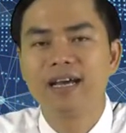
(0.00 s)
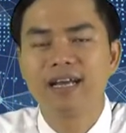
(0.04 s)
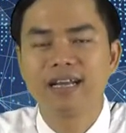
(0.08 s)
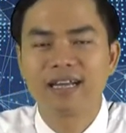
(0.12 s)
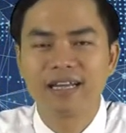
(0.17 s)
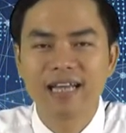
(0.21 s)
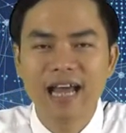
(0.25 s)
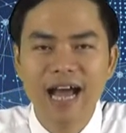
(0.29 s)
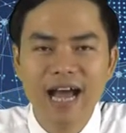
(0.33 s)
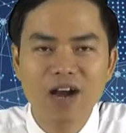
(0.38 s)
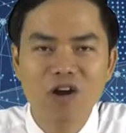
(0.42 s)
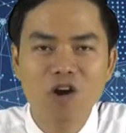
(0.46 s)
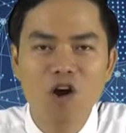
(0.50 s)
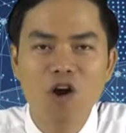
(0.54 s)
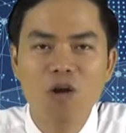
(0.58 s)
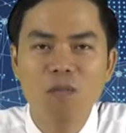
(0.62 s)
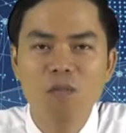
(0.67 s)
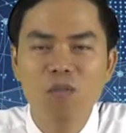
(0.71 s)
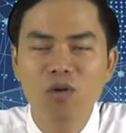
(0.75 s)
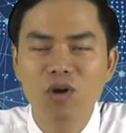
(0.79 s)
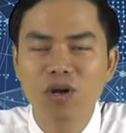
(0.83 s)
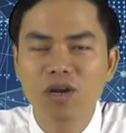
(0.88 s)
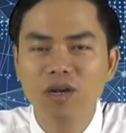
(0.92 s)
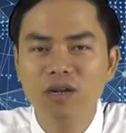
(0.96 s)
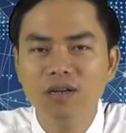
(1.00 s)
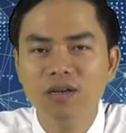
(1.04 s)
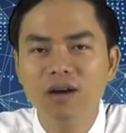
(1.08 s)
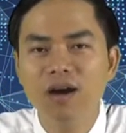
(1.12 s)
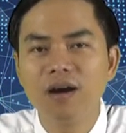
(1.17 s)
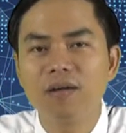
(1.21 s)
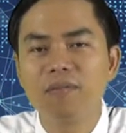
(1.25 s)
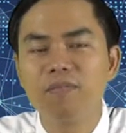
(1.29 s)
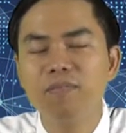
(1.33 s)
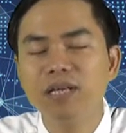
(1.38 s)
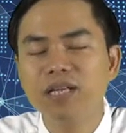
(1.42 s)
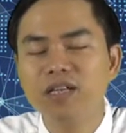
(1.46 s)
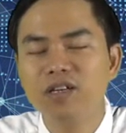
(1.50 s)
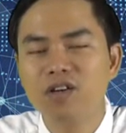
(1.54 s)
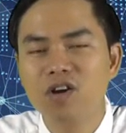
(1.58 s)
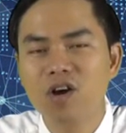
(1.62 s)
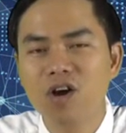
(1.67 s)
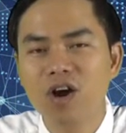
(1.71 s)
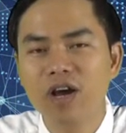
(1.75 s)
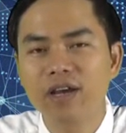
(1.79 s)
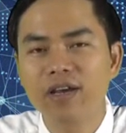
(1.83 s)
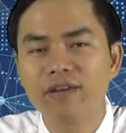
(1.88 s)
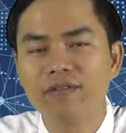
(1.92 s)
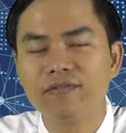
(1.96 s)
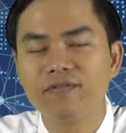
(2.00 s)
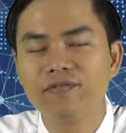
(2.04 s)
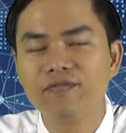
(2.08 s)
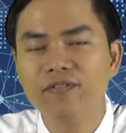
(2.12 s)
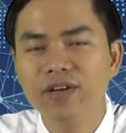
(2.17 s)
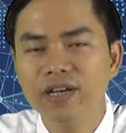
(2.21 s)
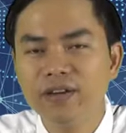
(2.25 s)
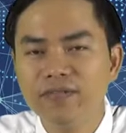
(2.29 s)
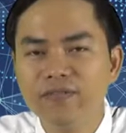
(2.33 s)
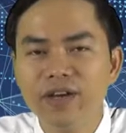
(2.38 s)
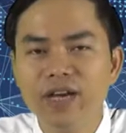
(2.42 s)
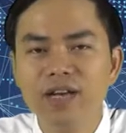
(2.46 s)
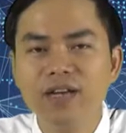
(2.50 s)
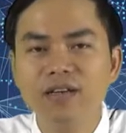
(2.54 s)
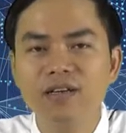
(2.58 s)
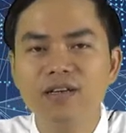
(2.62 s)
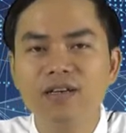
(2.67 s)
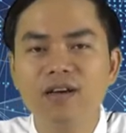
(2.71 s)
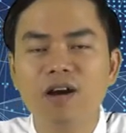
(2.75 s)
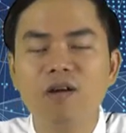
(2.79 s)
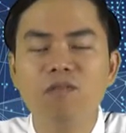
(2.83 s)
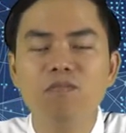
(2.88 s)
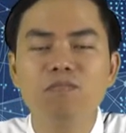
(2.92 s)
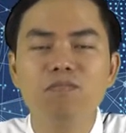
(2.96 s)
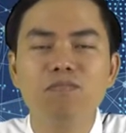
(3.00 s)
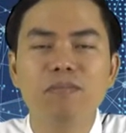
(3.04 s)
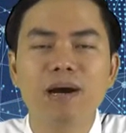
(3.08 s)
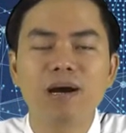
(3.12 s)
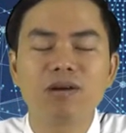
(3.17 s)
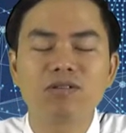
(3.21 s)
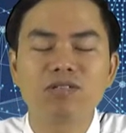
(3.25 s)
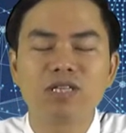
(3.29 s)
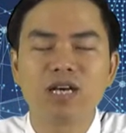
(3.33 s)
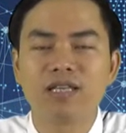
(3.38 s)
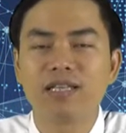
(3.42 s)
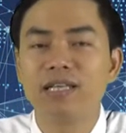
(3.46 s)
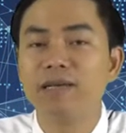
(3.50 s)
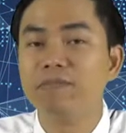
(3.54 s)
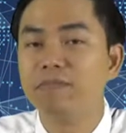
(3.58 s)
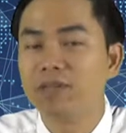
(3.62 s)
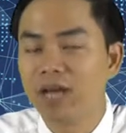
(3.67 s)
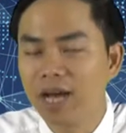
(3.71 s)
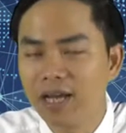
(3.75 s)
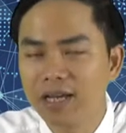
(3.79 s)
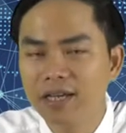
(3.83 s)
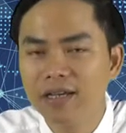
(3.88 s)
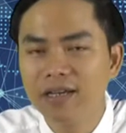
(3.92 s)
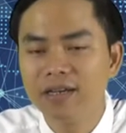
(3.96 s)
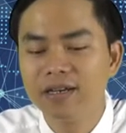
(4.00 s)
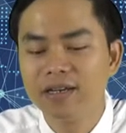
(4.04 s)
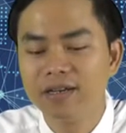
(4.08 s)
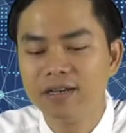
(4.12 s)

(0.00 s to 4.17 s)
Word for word: đã có một lượng Bitcoin vĩnh viễn không bao giờ tìm thấy.